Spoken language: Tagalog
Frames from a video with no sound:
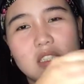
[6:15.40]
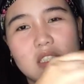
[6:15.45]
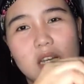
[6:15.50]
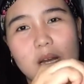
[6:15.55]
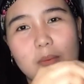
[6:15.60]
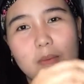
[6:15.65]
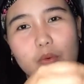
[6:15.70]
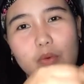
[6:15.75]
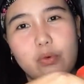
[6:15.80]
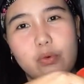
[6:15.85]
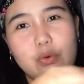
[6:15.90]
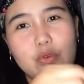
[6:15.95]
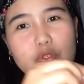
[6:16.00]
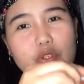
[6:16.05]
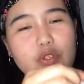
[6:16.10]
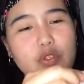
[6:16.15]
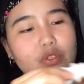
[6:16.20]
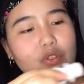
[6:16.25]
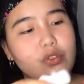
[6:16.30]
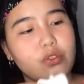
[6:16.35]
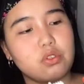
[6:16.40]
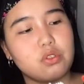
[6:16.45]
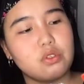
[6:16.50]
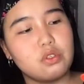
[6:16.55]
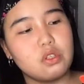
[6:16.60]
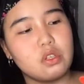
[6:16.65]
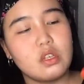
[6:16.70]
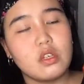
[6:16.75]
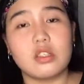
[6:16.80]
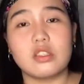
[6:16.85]
Tapos
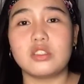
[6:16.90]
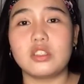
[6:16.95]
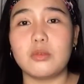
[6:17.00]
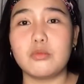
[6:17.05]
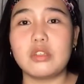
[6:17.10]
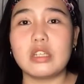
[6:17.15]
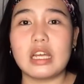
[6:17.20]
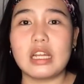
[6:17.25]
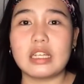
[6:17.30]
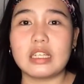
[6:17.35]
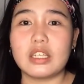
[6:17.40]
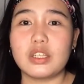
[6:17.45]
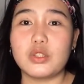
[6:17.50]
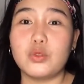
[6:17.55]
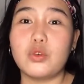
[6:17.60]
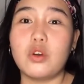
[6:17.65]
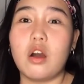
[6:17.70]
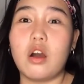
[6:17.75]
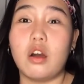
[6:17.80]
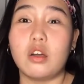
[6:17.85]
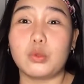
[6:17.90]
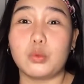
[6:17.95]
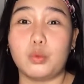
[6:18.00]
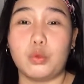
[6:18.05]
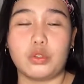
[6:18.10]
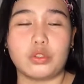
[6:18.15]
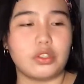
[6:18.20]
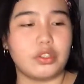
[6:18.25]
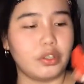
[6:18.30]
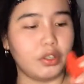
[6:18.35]
diyan mo ilalagay yung hot
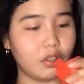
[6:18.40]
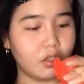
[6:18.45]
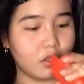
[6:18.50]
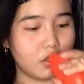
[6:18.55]
water.